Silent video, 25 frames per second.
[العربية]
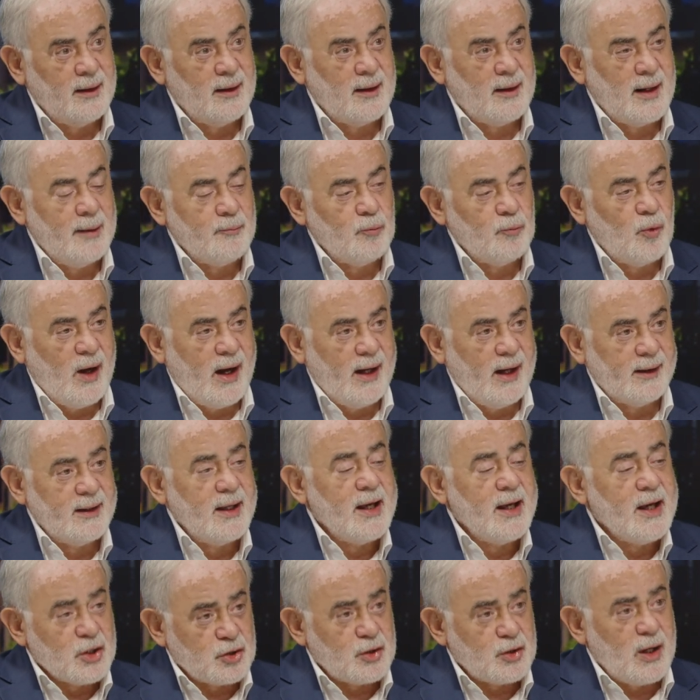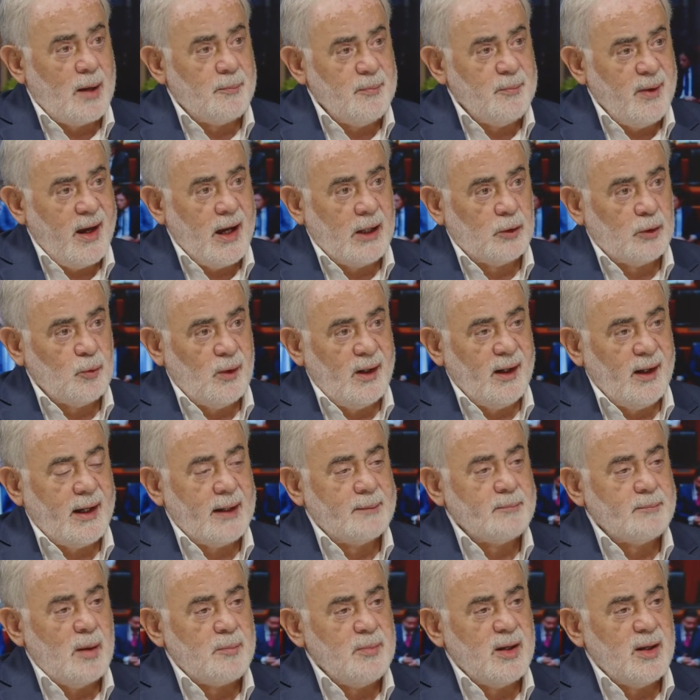رقم واحد شعبيا ولكن
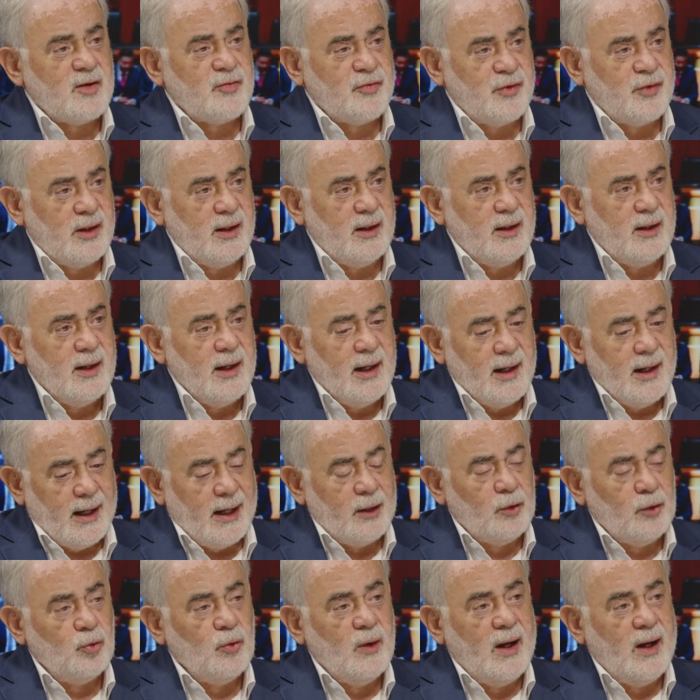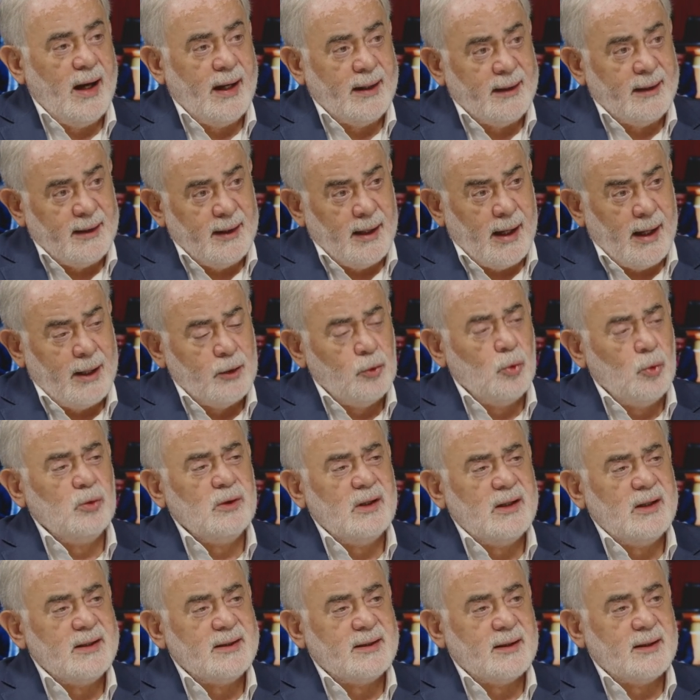ما بيكفي انه قانون
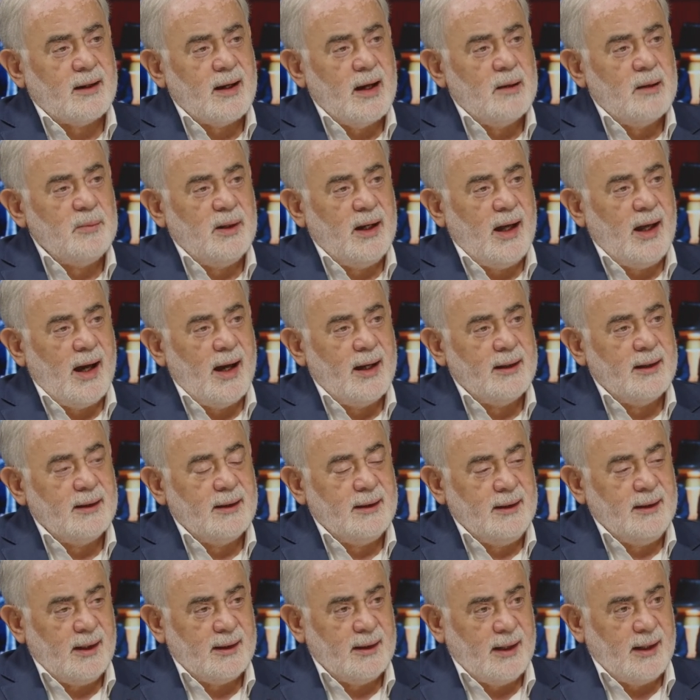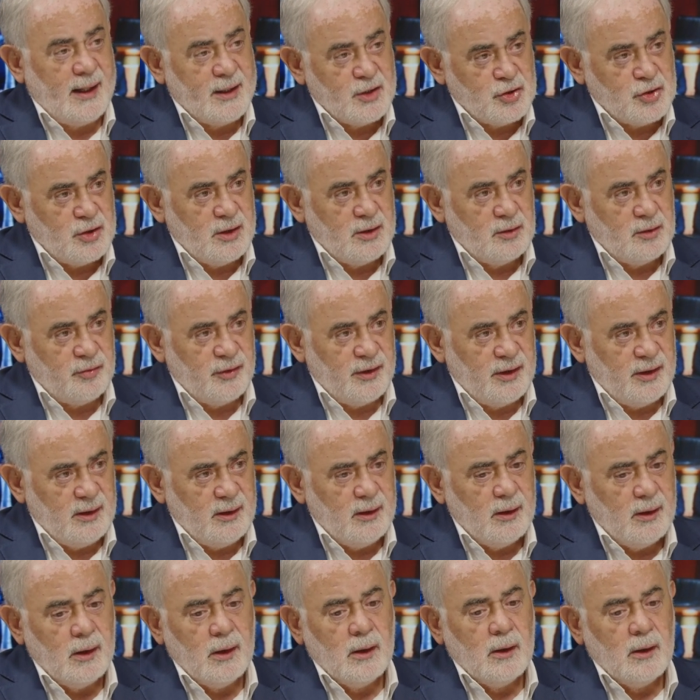الانتخاب الحالي اللي نحن عايشين فيه
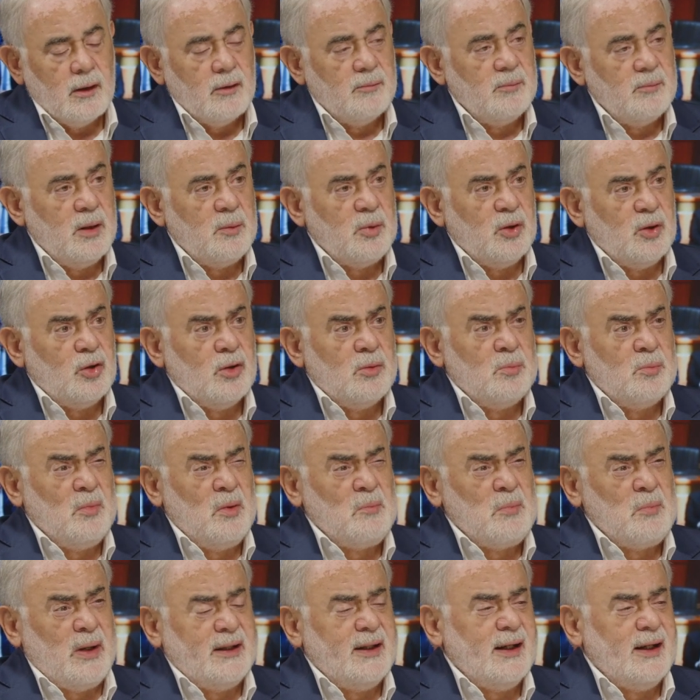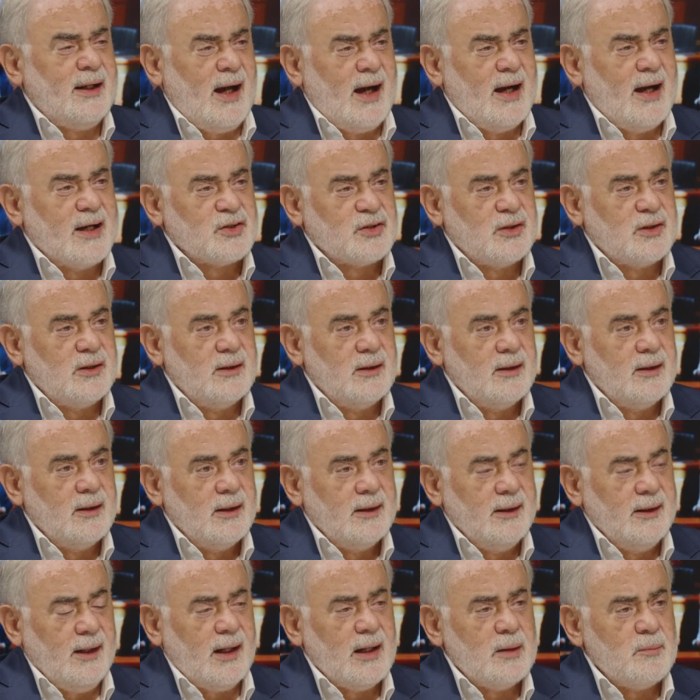بده بدك حاصل
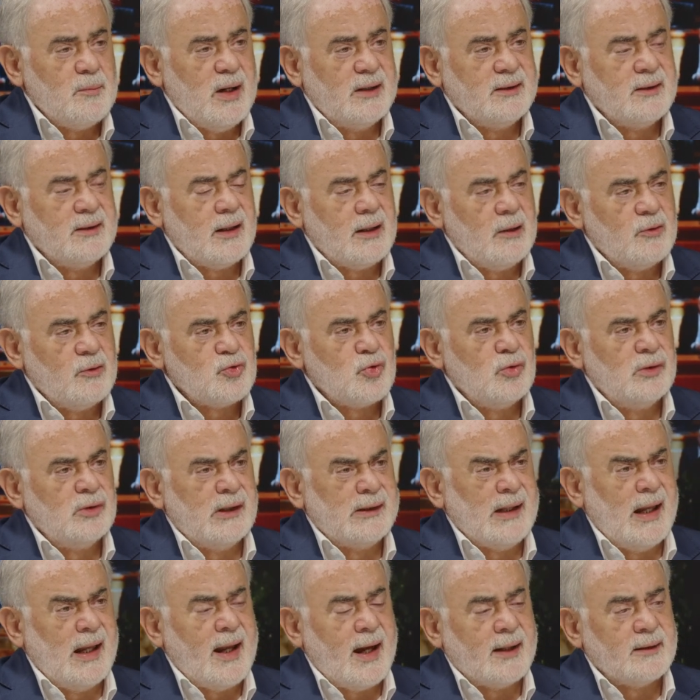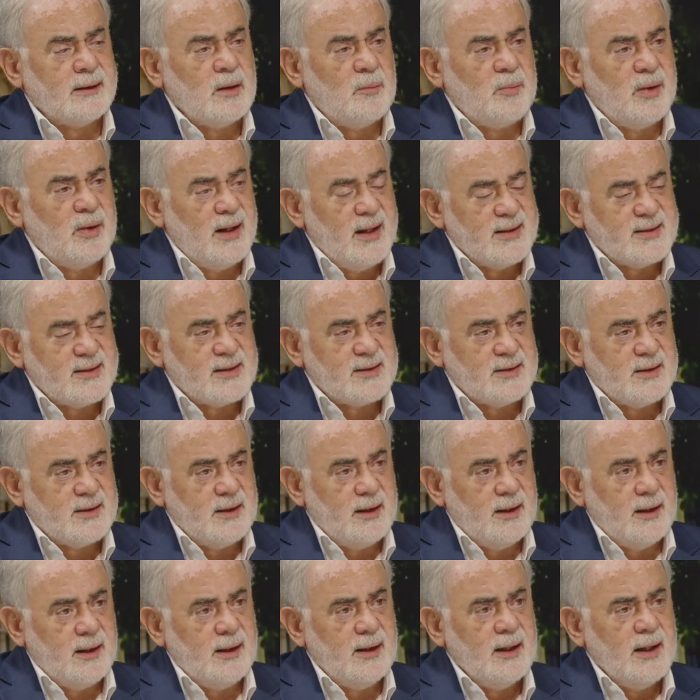نحن ما قدرنا وصلنا للعتبه
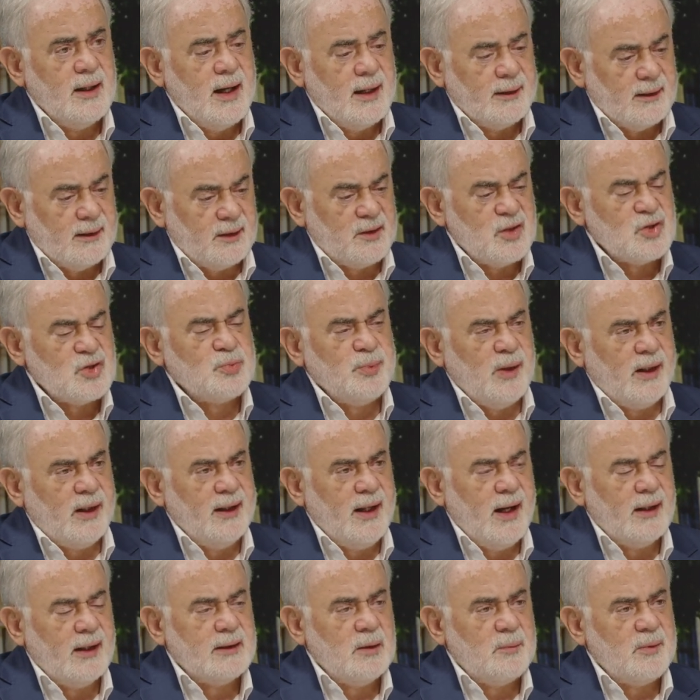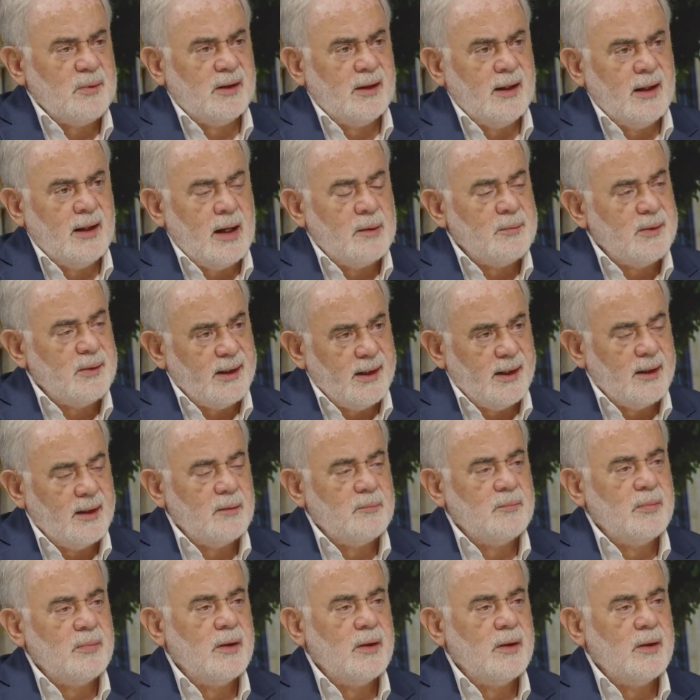الاساسيه تتسمح لحدا منا يعمل نايب